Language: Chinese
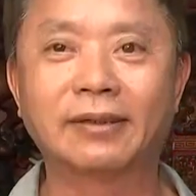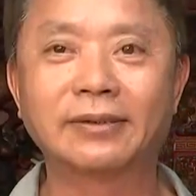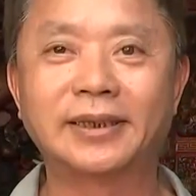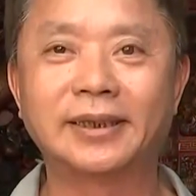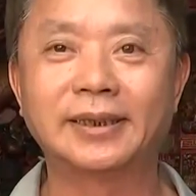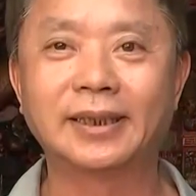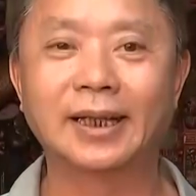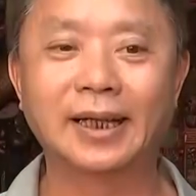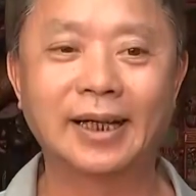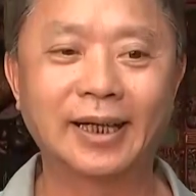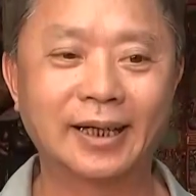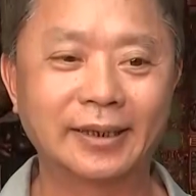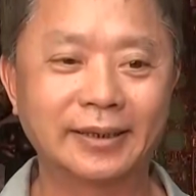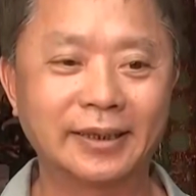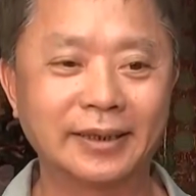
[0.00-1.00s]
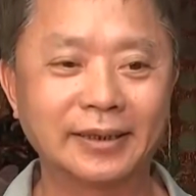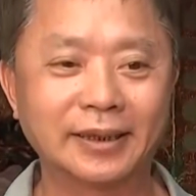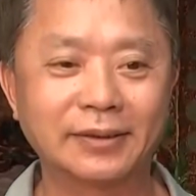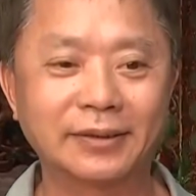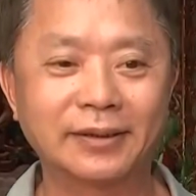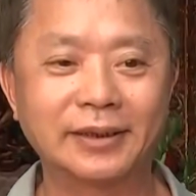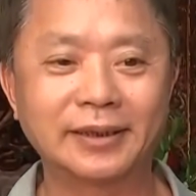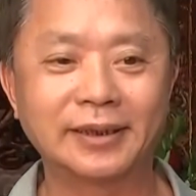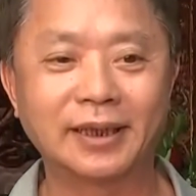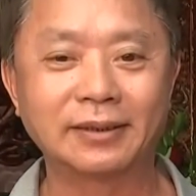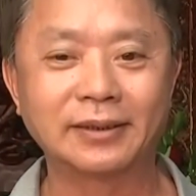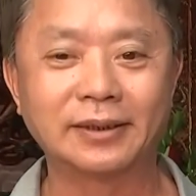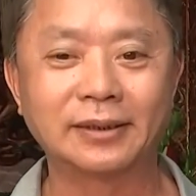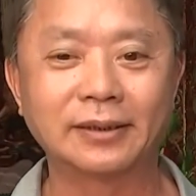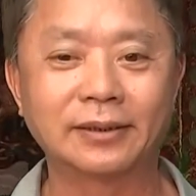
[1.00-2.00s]
着急啊，大家都很
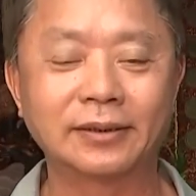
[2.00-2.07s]
着急，